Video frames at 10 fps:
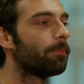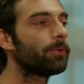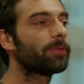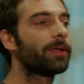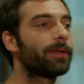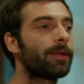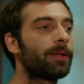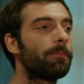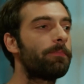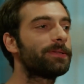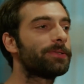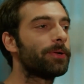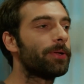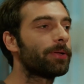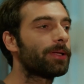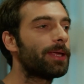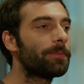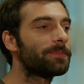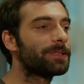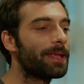bunları bir türlü
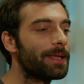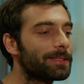kimseye